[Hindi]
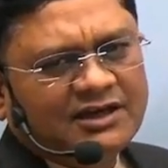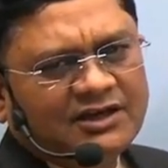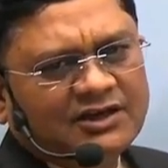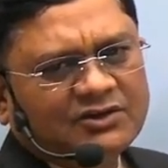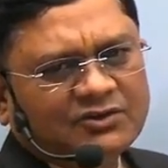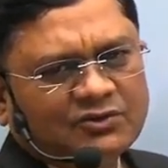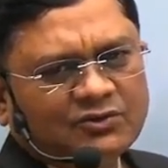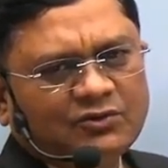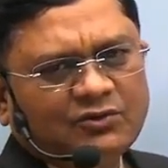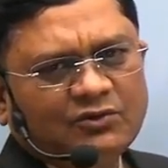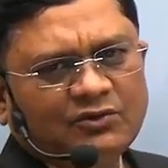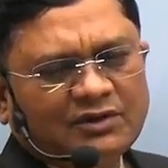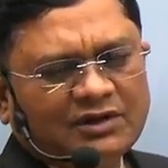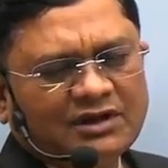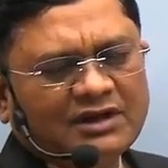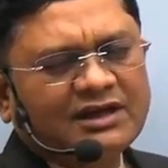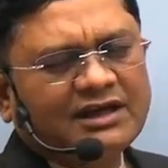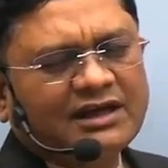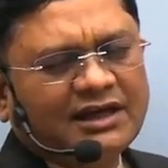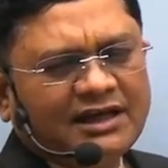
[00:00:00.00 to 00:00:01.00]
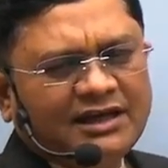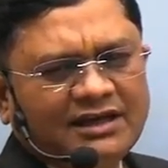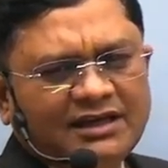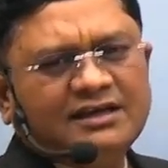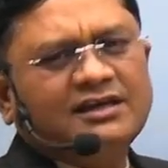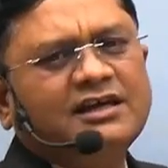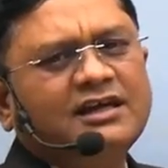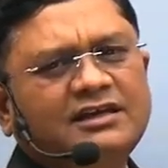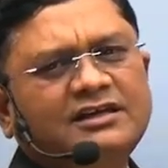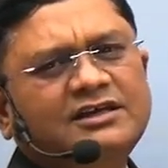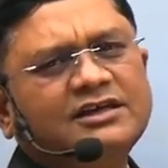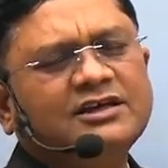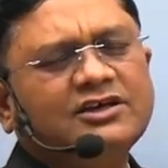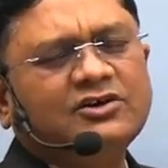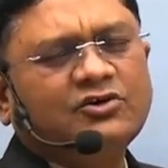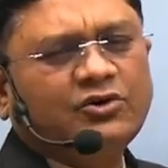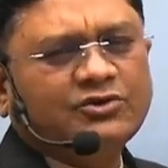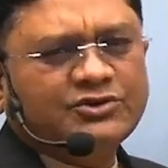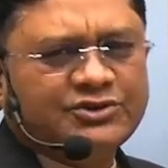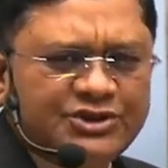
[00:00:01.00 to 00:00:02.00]
तो कहने के लिए
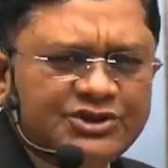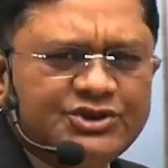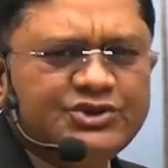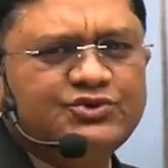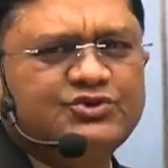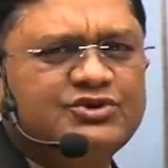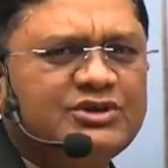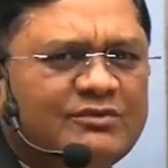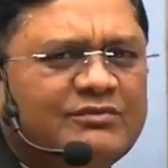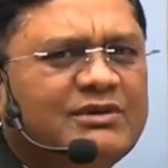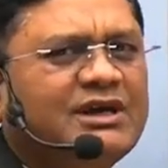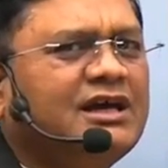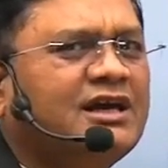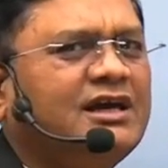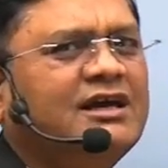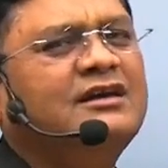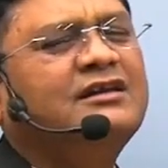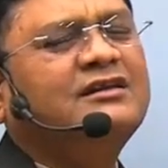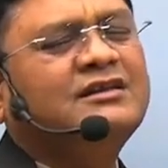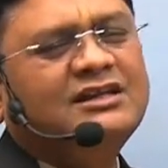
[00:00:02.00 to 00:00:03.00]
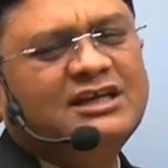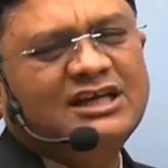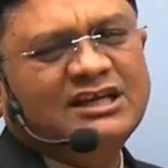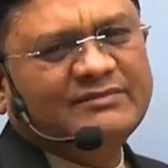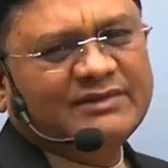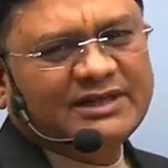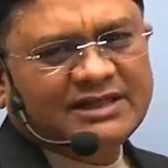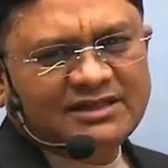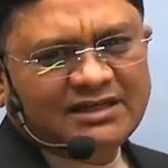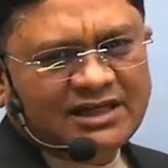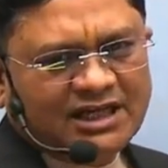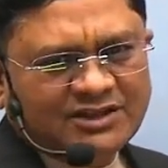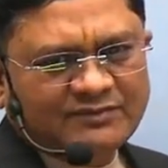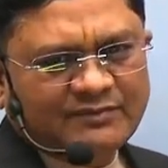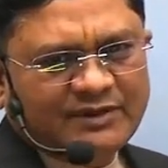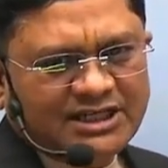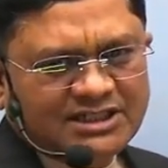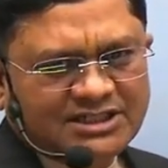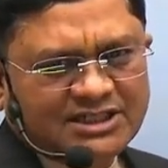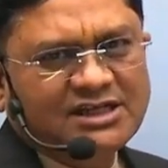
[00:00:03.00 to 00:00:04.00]
कॉन्स्टिट्यूशन में है हिंदी हमारी
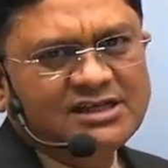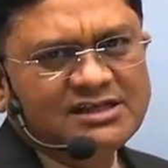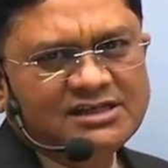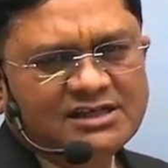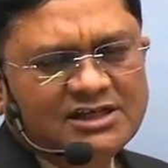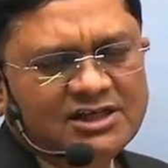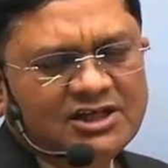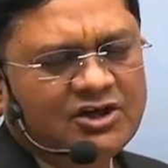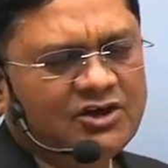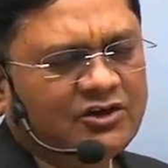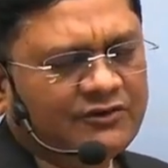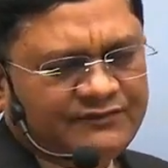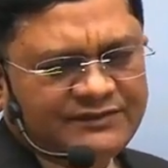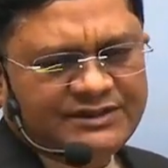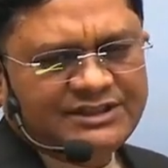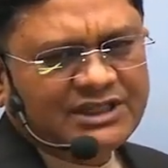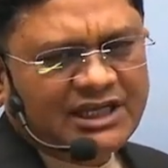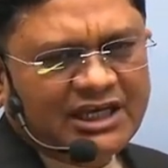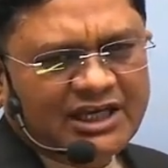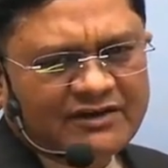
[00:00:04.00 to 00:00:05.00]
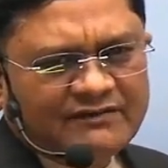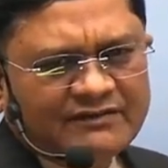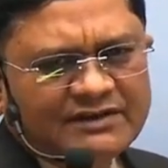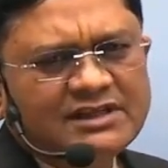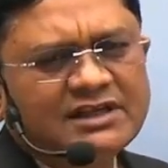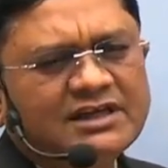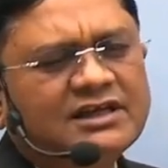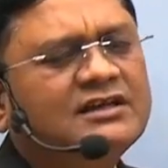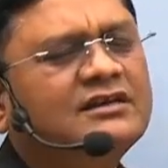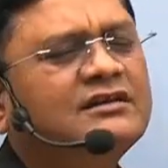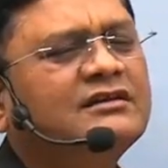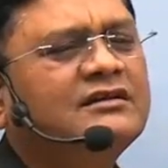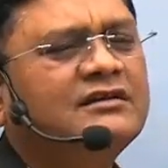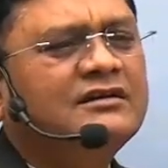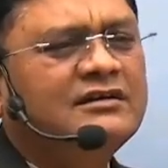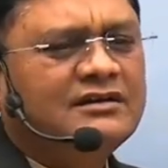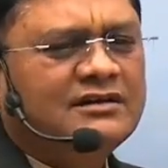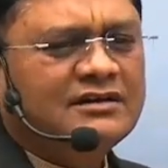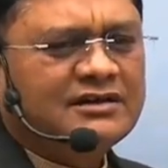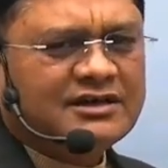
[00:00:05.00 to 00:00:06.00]
राजभाषा ऑफिशियल लैंग्वेज लेकिन
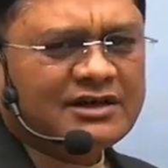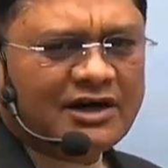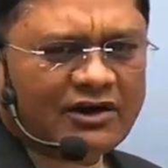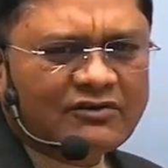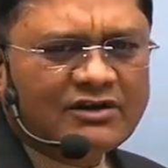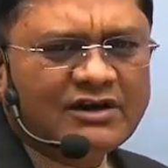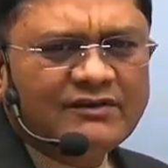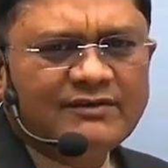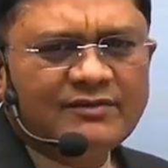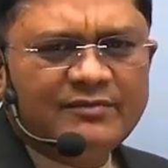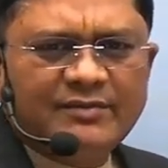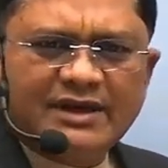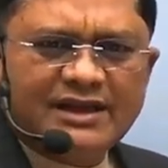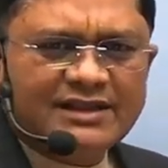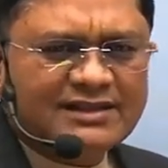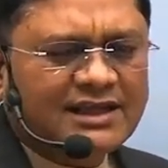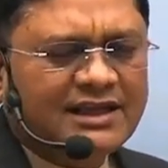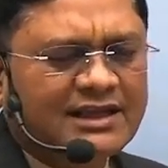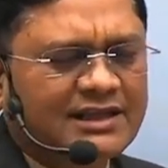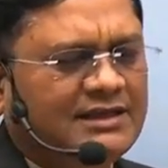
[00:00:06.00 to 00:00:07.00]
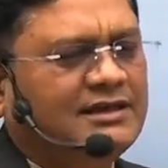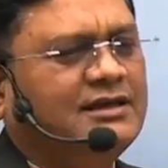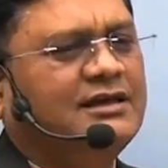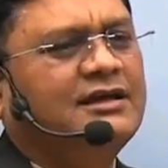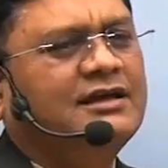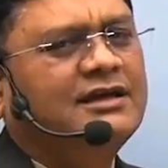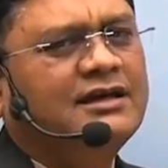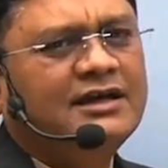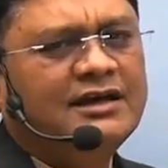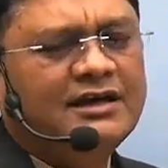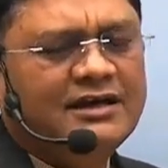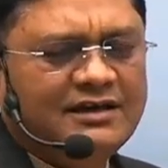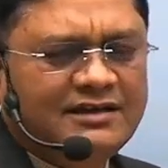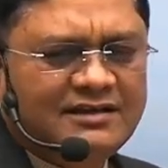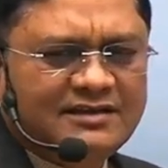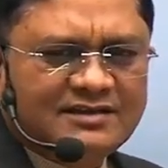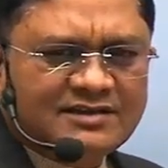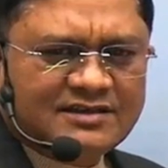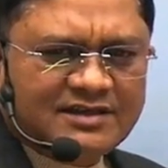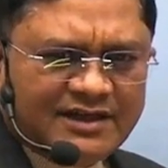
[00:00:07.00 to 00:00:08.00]
ग्राउंड लेवल पर ऐसा नहीं है
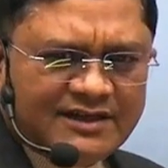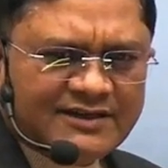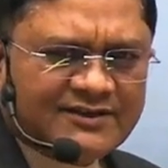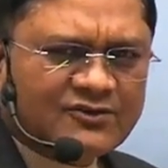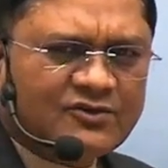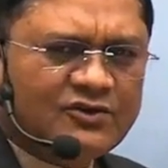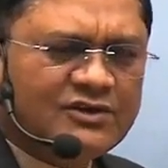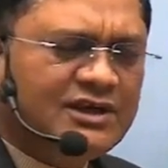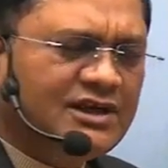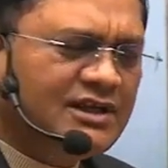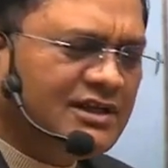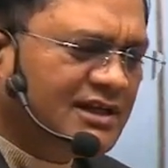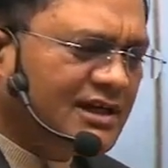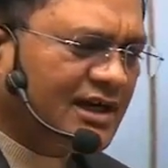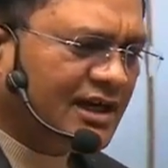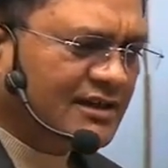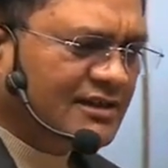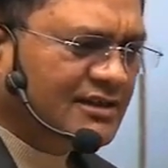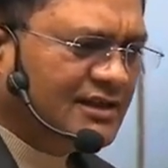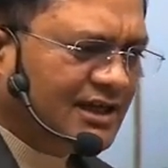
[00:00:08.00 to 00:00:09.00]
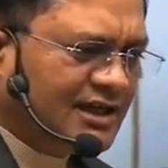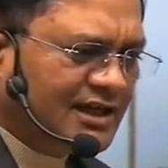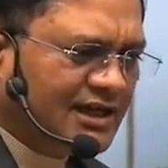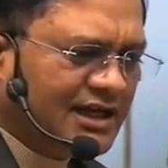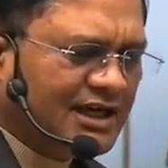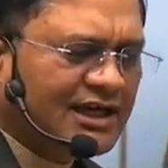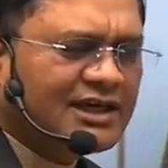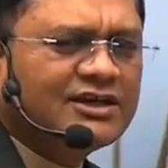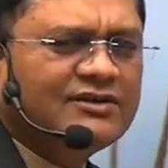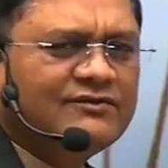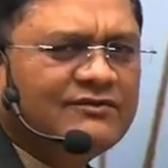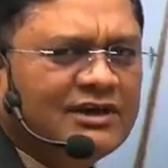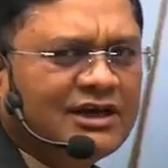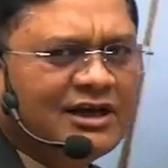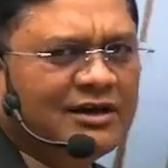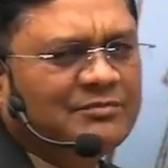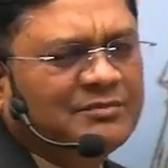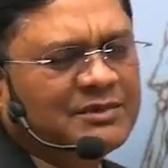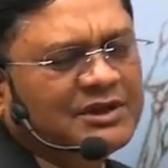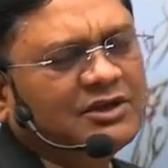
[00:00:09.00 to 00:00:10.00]
स्टेट्स को ये अधिकार दिया गया है कि वे
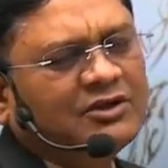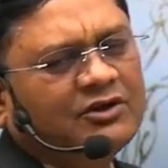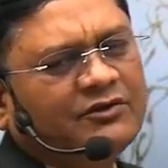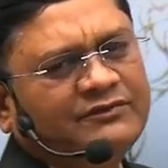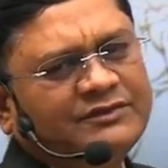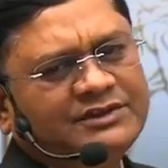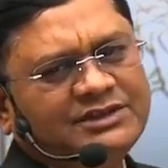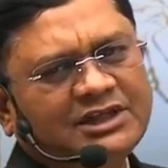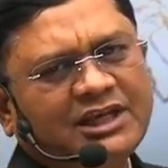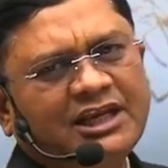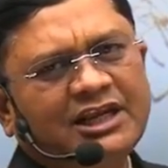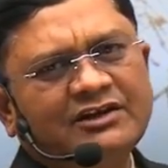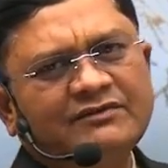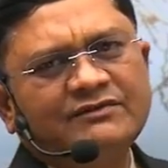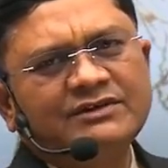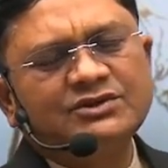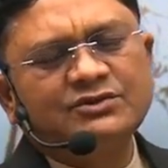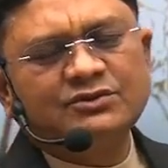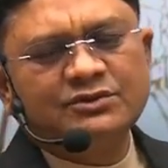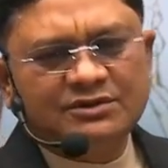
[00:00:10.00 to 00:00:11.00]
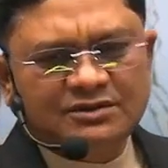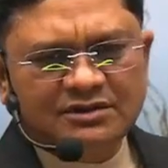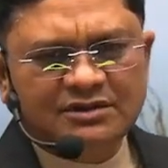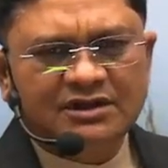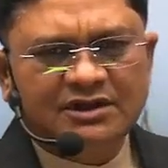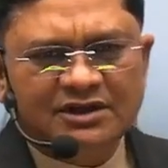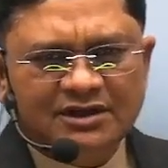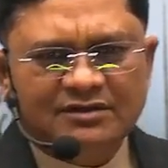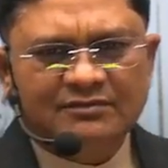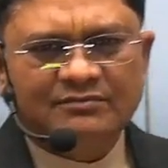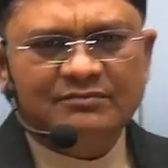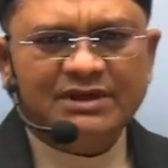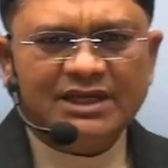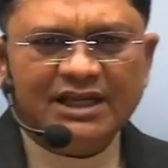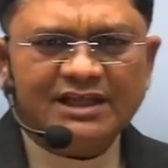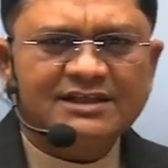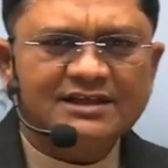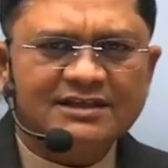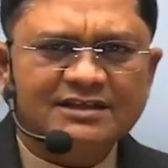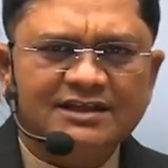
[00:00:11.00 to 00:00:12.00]
अपनी ऑफिशियल लैंग्वेज खुद बना
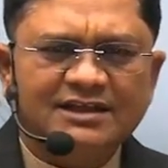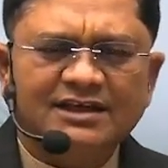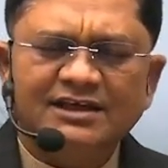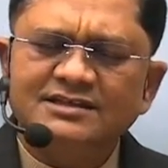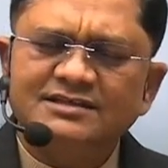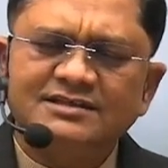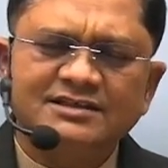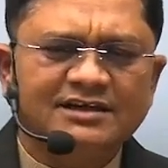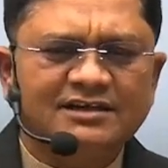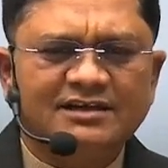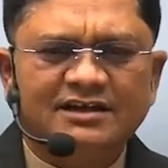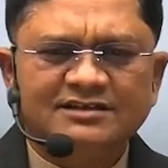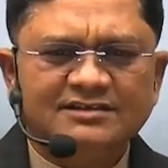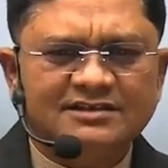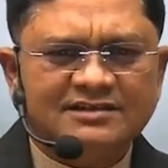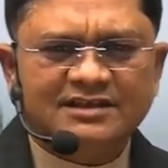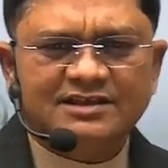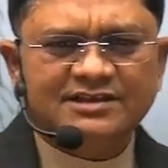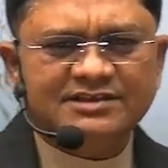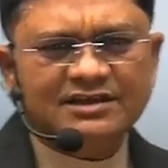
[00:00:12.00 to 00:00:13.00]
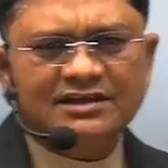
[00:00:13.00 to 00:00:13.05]
सकते हैं स्टेट लेजिस्लेचर